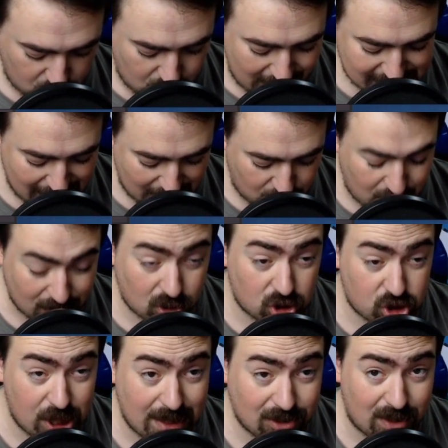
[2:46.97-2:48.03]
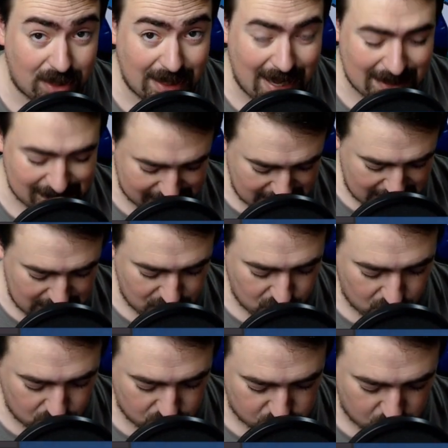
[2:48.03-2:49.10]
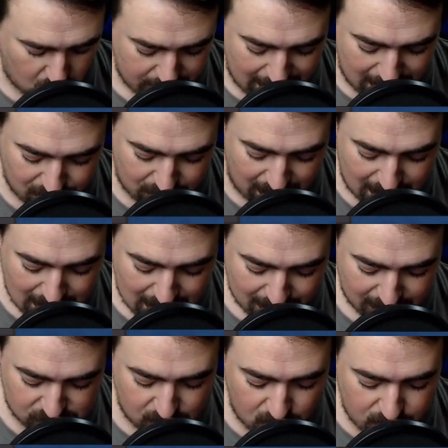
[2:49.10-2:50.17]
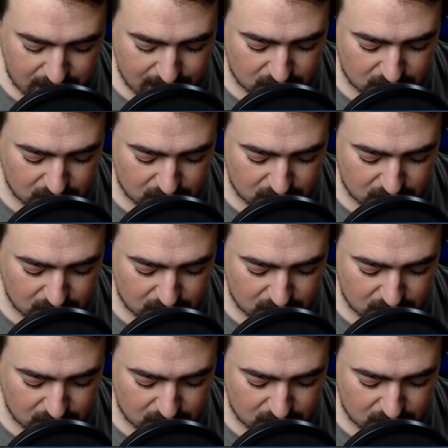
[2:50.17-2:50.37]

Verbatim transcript: quasi al 400 ragazzi, non lo so. Allora, facciamo prima